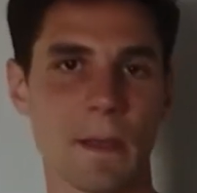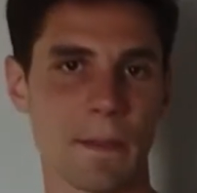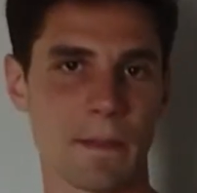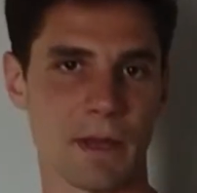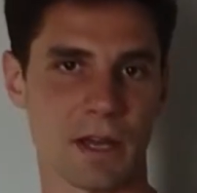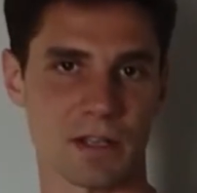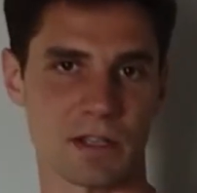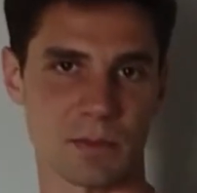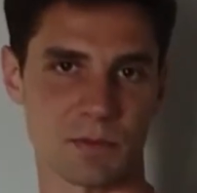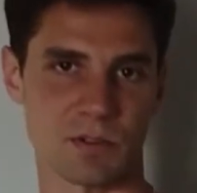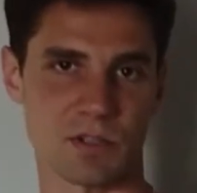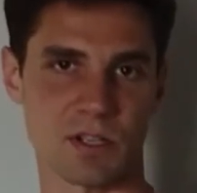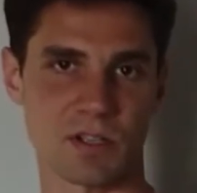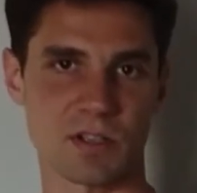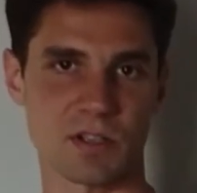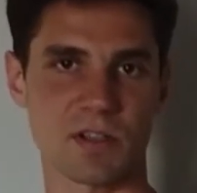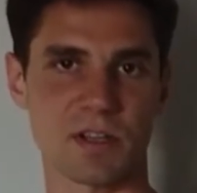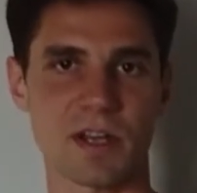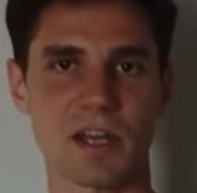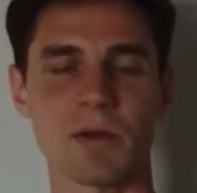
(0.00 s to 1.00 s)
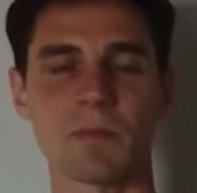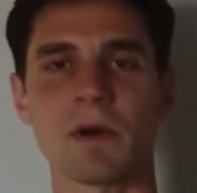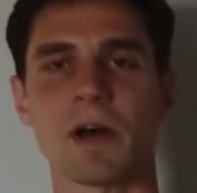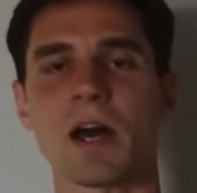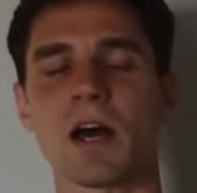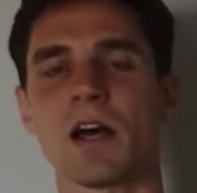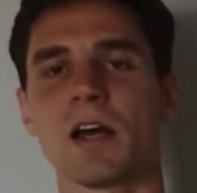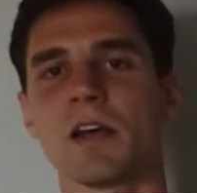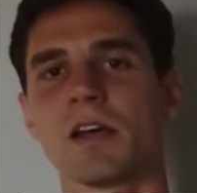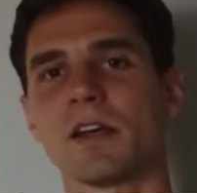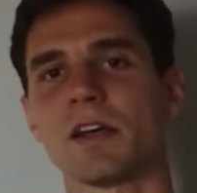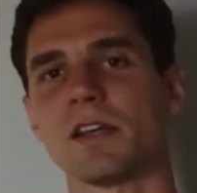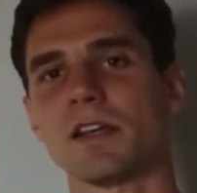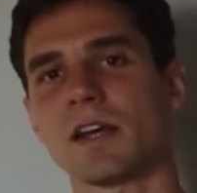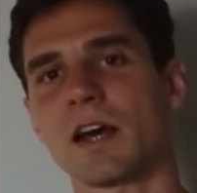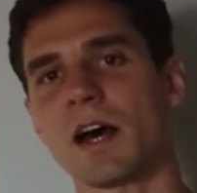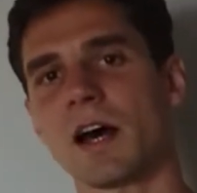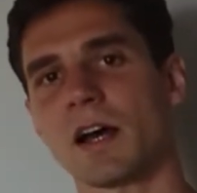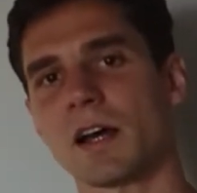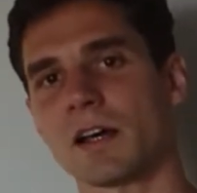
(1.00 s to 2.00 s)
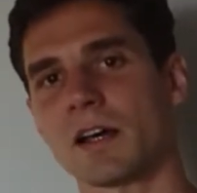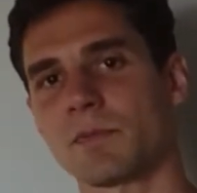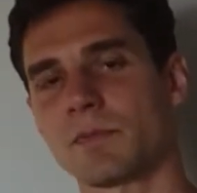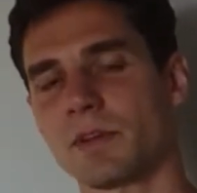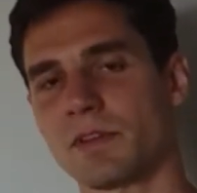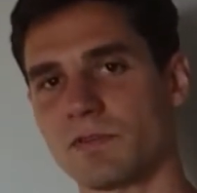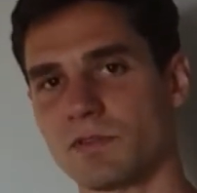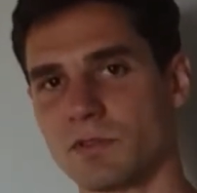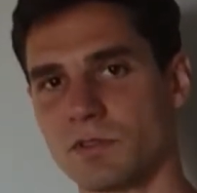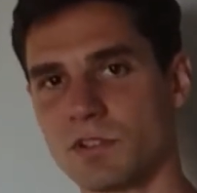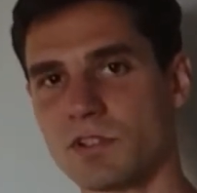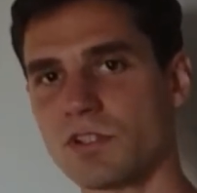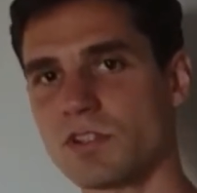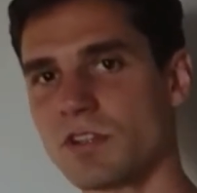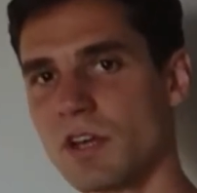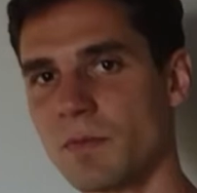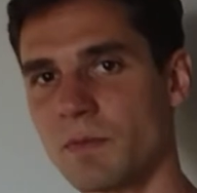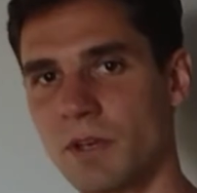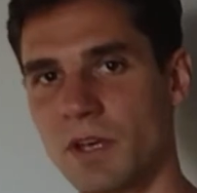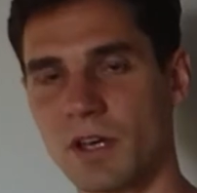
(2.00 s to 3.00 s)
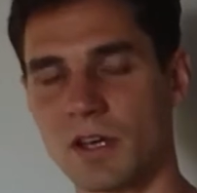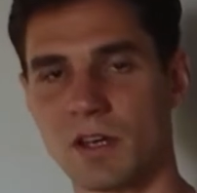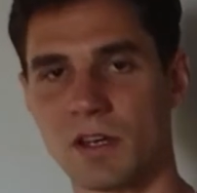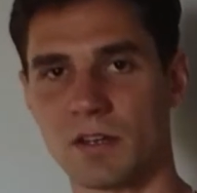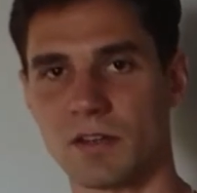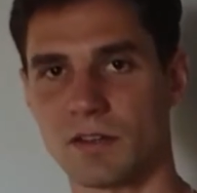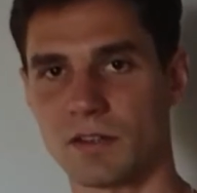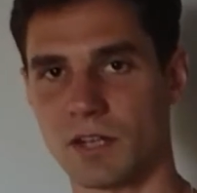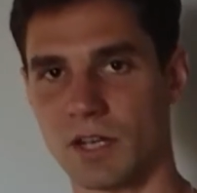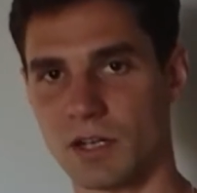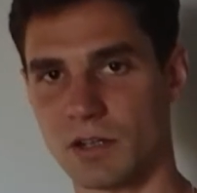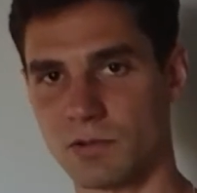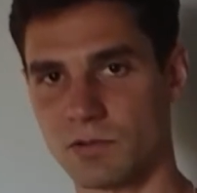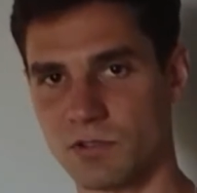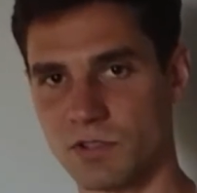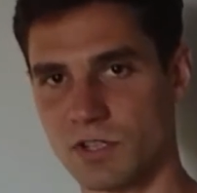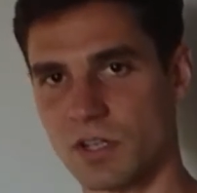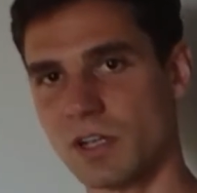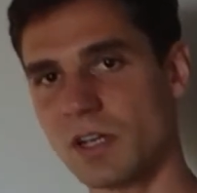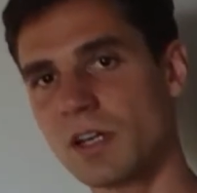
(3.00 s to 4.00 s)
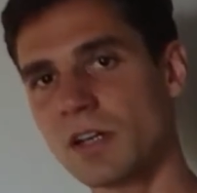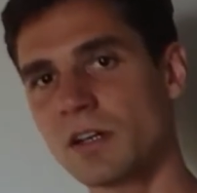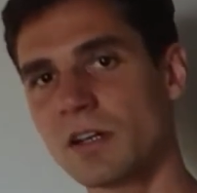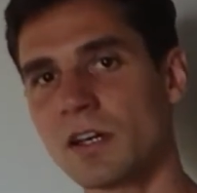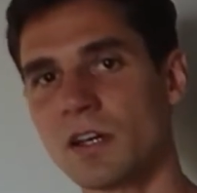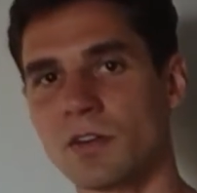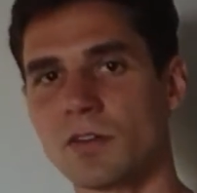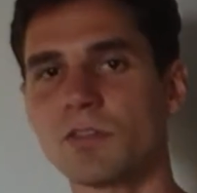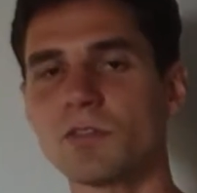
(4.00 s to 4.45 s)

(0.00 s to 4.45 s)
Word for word: jak na przykład trema, jak pewność siebie na coachingach,